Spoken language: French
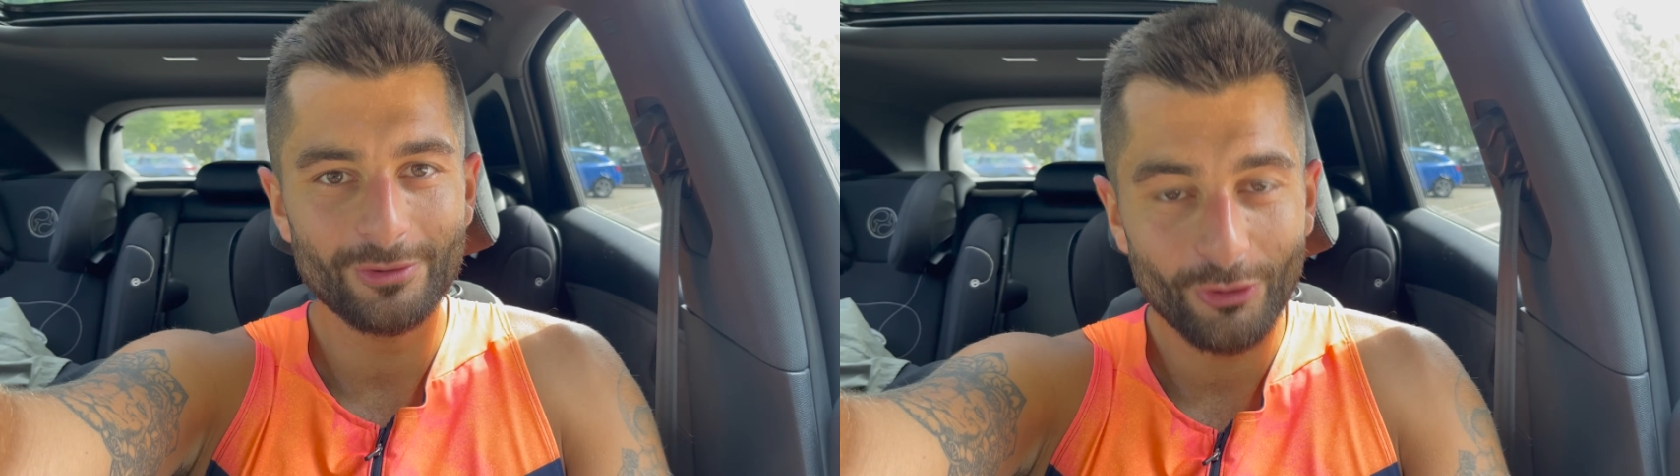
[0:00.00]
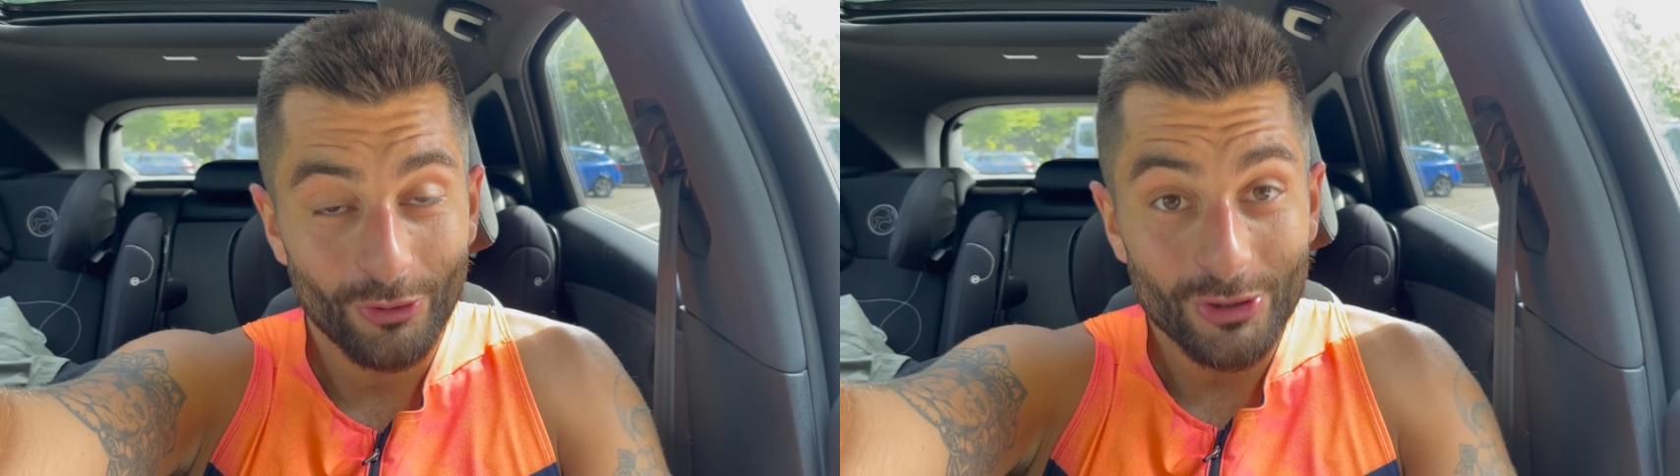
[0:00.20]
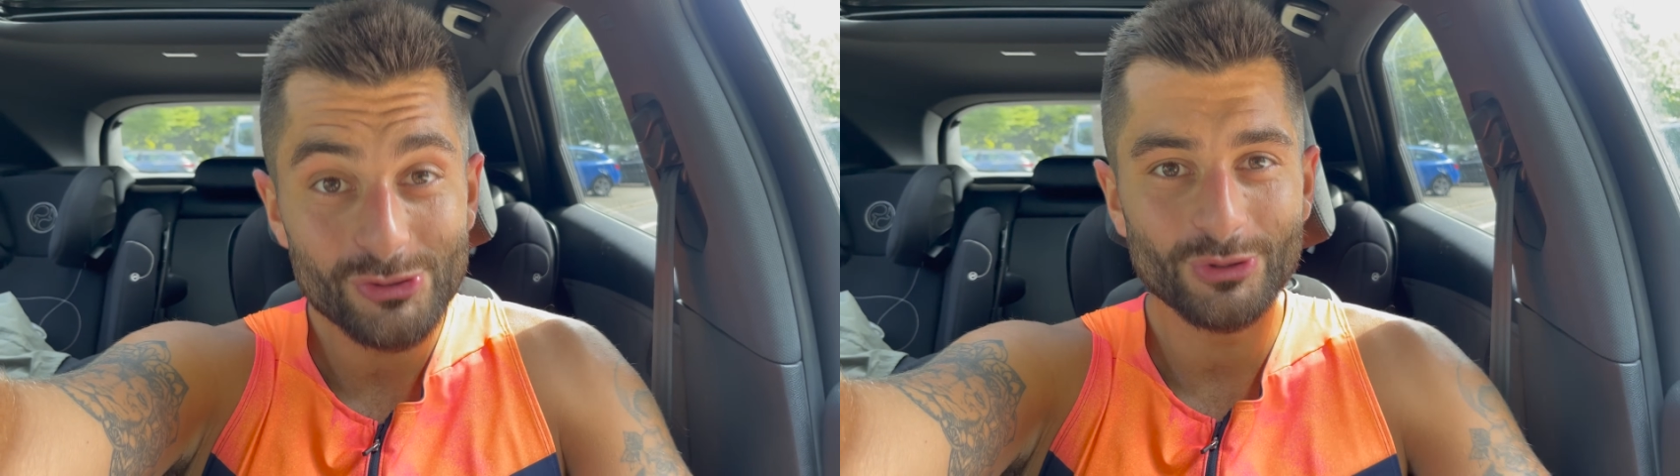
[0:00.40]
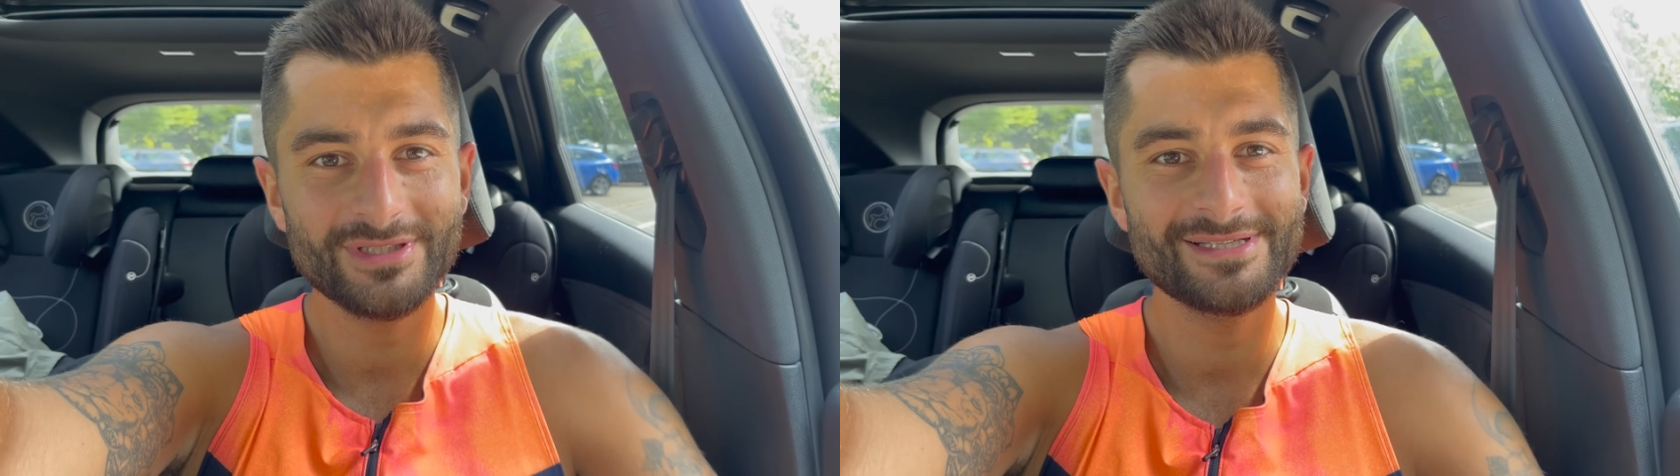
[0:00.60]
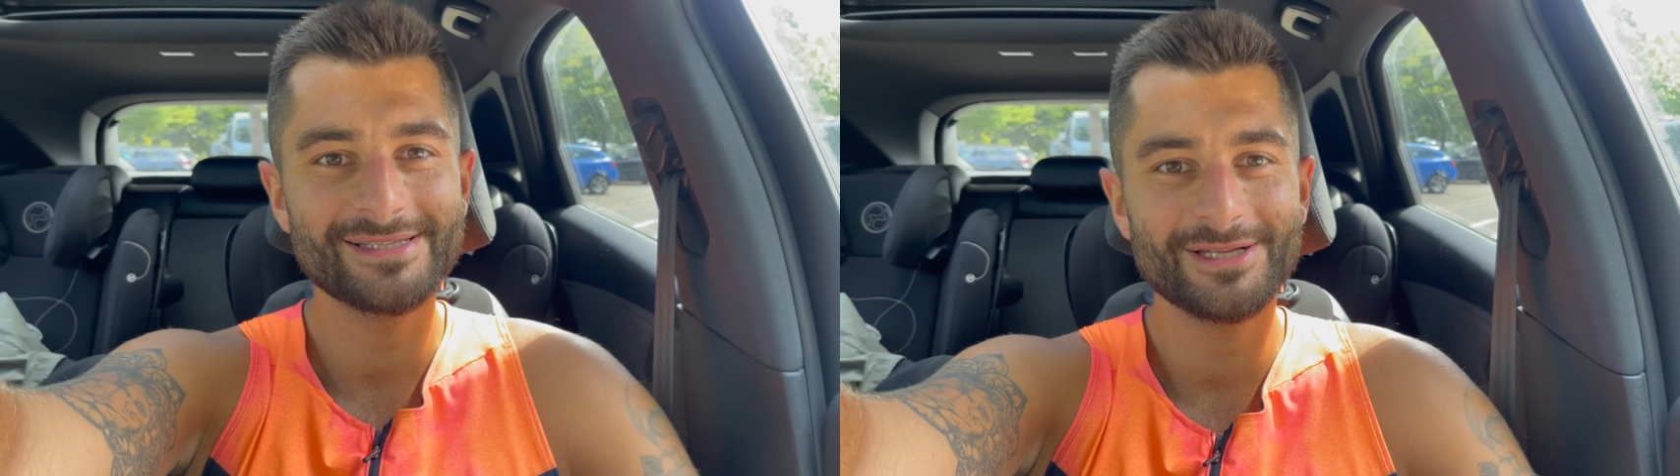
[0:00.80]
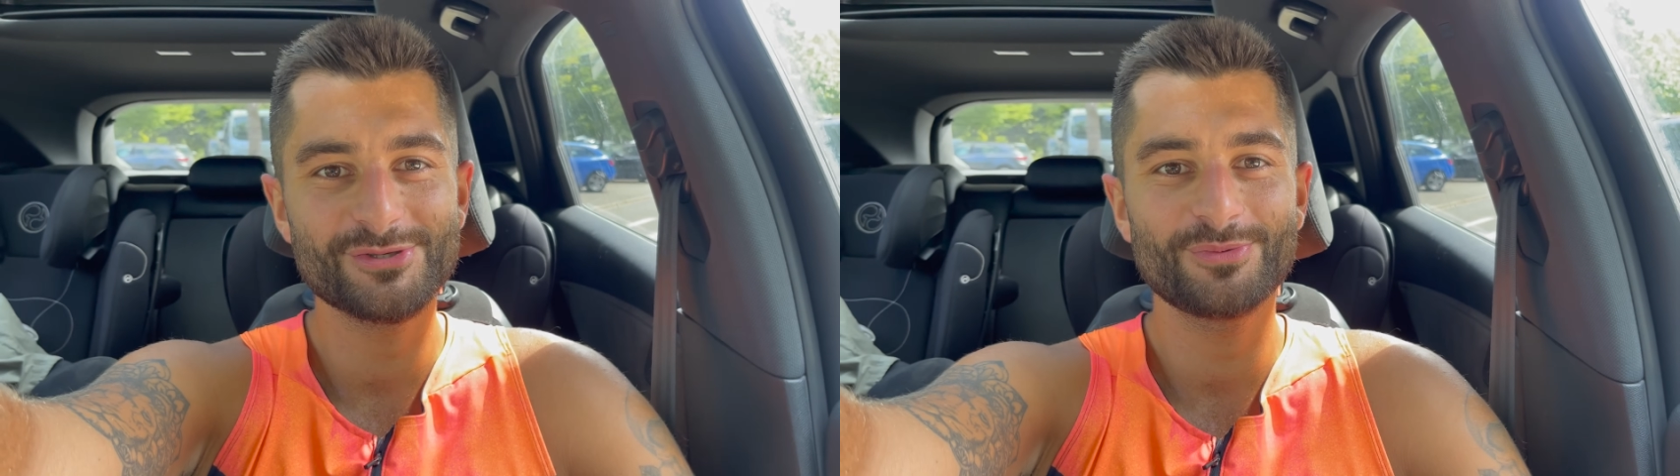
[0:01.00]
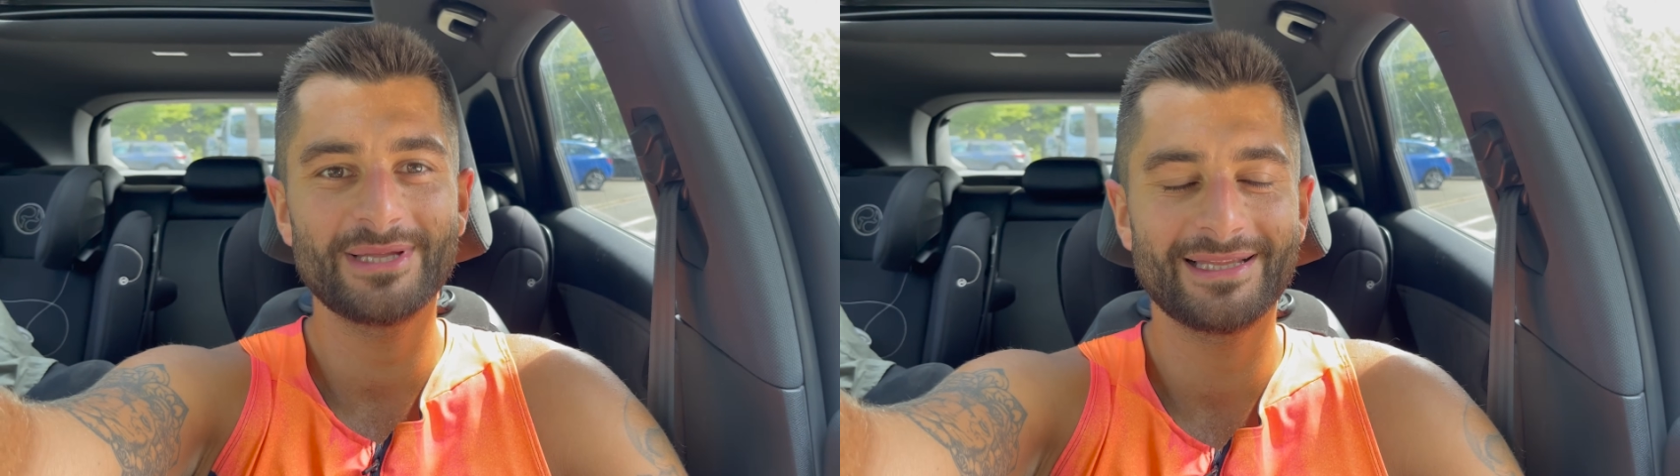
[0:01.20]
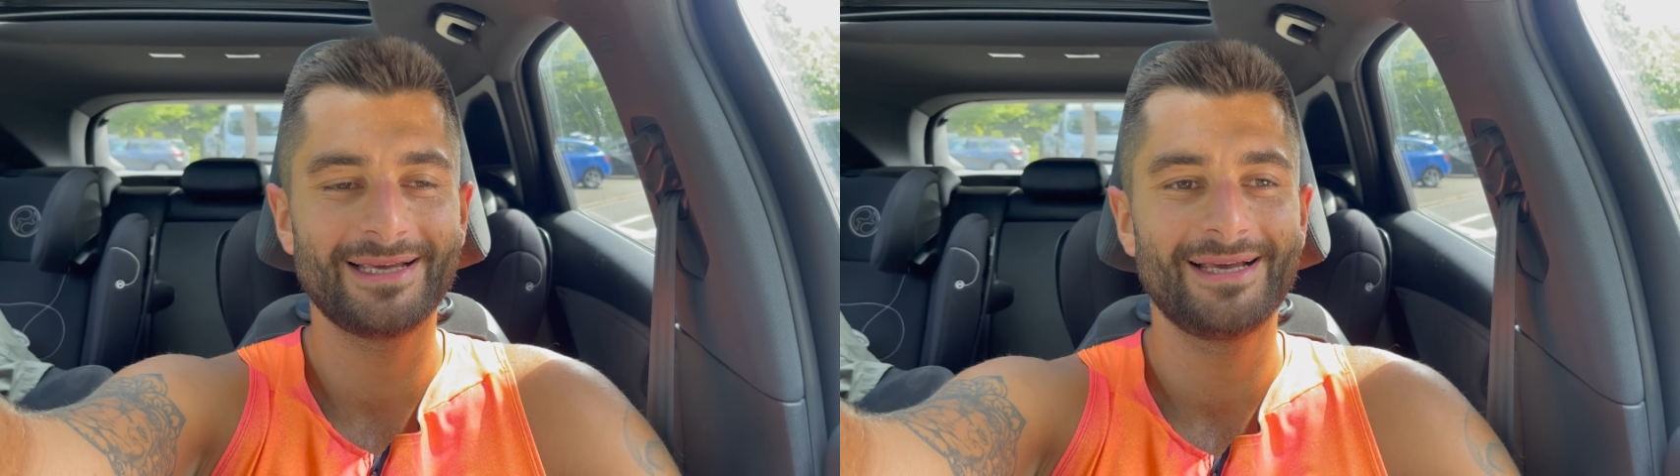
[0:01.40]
record sur 10 cette semaine.